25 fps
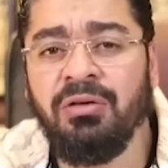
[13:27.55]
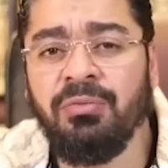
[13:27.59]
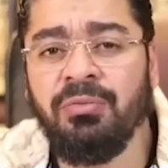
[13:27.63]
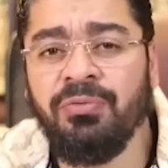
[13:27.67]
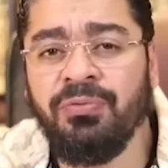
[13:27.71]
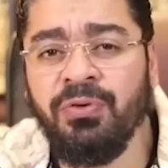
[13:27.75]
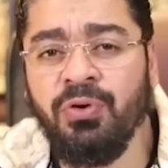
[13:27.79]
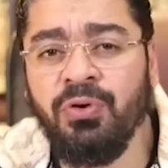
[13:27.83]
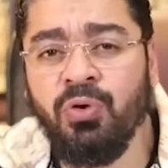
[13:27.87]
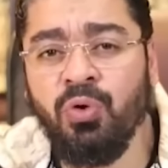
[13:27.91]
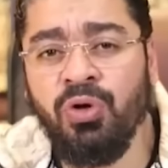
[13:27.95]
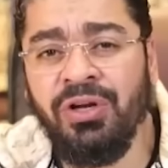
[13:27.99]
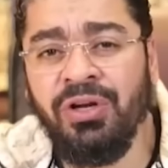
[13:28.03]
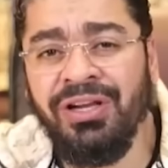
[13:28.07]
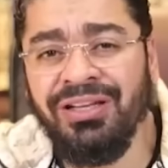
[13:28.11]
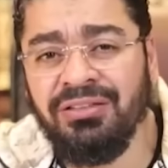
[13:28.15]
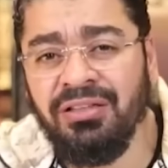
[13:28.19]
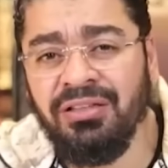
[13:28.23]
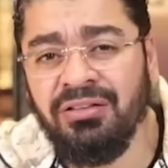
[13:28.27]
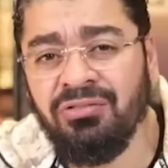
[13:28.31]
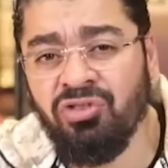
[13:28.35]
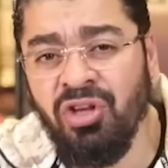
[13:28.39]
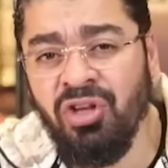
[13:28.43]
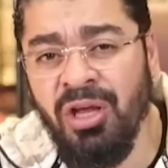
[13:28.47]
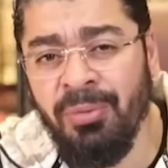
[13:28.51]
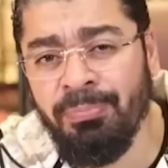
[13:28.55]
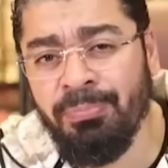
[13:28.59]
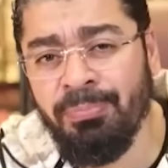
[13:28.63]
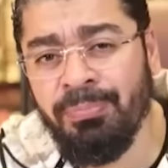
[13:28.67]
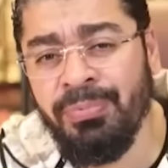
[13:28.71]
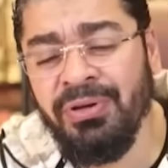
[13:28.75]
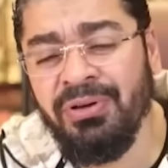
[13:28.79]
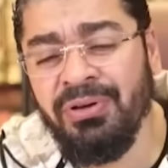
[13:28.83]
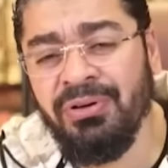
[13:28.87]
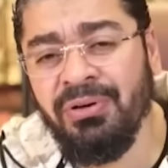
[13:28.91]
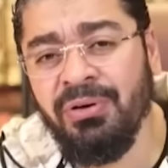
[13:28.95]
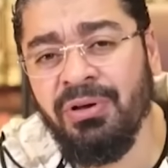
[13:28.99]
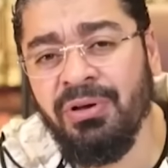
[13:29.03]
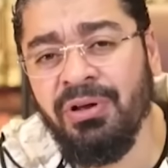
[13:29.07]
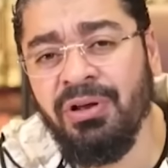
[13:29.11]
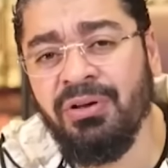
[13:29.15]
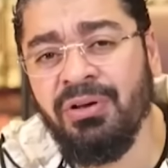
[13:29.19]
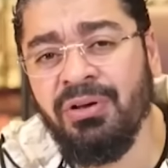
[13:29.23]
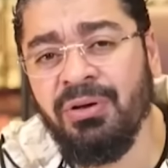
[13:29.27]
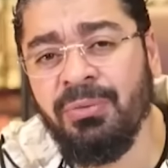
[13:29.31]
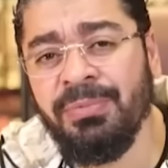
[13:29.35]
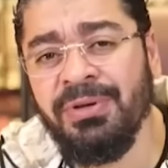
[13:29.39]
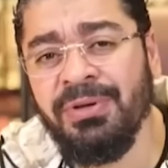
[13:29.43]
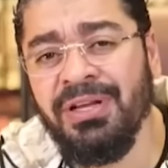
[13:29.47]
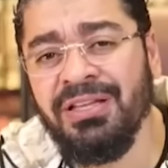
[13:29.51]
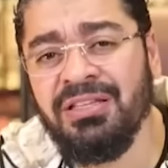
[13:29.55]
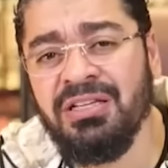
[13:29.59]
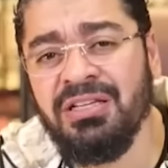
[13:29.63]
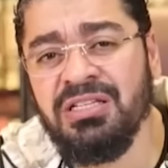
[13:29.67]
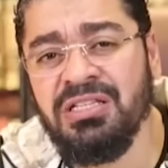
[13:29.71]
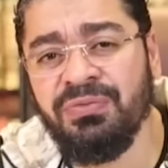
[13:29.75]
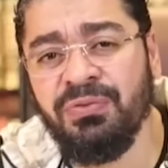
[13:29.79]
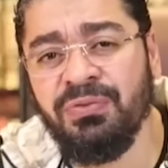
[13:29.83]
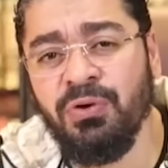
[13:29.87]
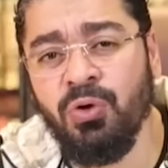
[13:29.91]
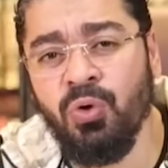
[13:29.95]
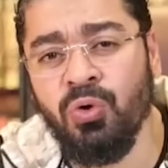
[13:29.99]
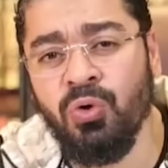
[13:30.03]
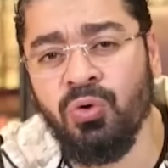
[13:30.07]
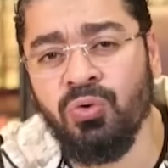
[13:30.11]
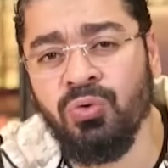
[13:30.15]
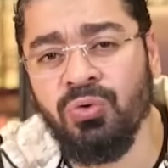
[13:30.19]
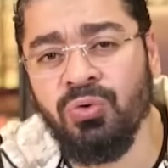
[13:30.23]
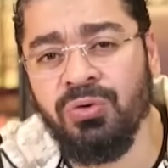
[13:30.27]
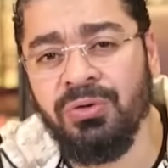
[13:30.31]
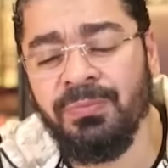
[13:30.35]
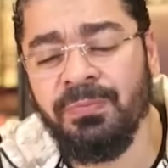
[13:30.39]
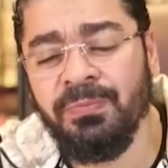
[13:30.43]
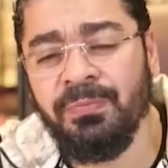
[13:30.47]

في كليه الطب آه، بيدرس في الاردن